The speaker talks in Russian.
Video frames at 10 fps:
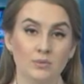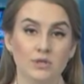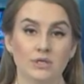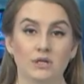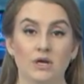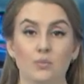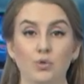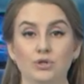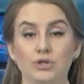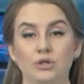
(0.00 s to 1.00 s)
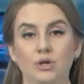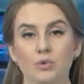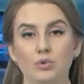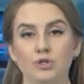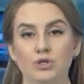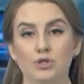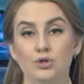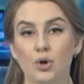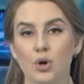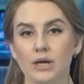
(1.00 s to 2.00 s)
Присадка почки требуется
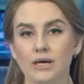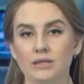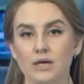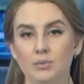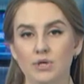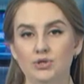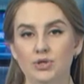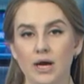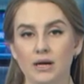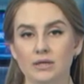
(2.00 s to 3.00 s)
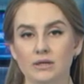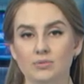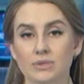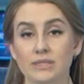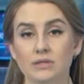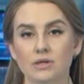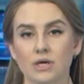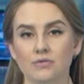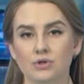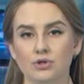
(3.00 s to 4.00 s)
четырехлетней Мичке Алине
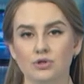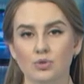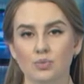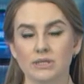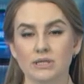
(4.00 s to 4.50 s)
Мацинкевич. Чтобы